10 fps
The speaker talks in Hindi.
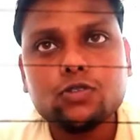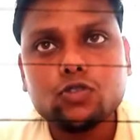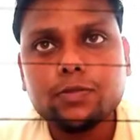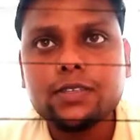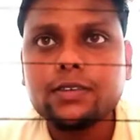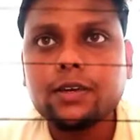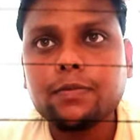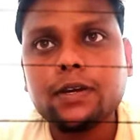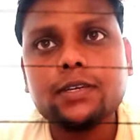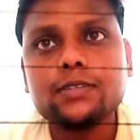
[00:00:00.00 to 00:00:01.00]
जो भी
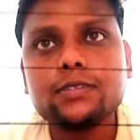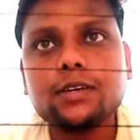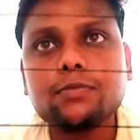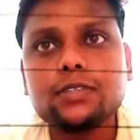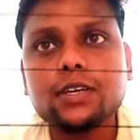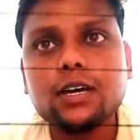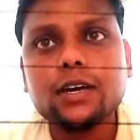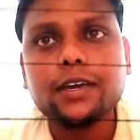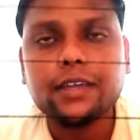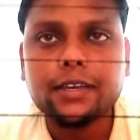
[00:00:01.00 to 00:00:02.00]
सेफ है इससे हम इसका
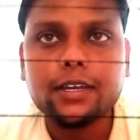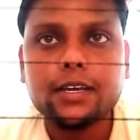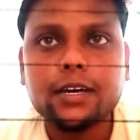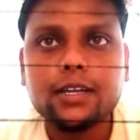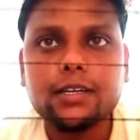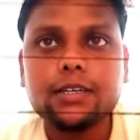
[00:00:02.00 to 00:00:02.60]
एरिया निकालें